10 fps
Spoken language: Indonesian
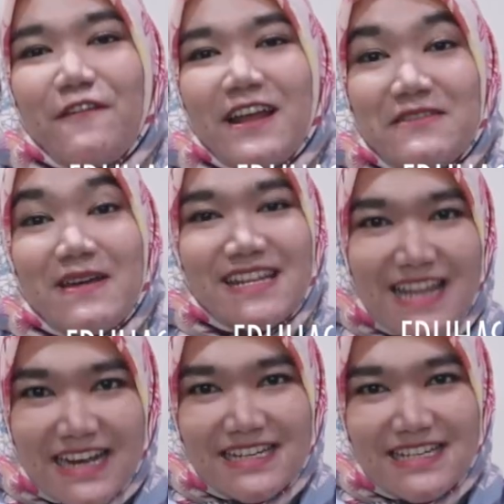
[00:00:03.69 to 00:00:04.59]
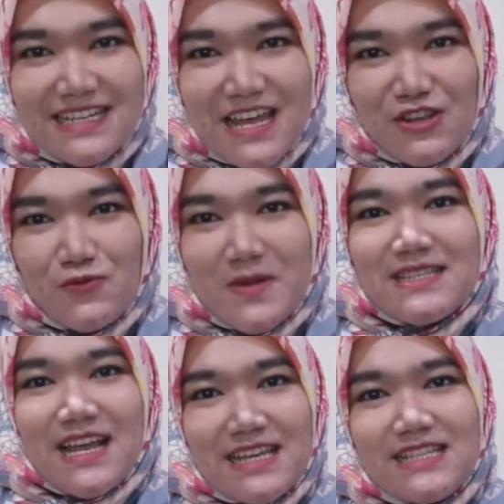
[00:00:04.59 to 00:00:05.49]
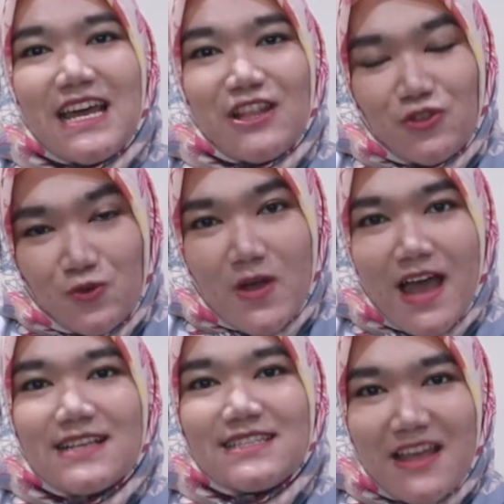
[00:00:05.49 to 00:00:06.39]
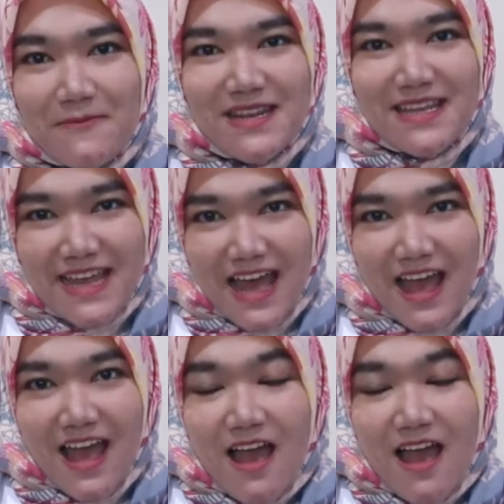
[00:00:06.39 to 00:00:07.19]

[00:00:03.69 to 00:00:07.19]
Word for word: Fani Marindani dari Rumah Sakit Jantung Hasna Medika.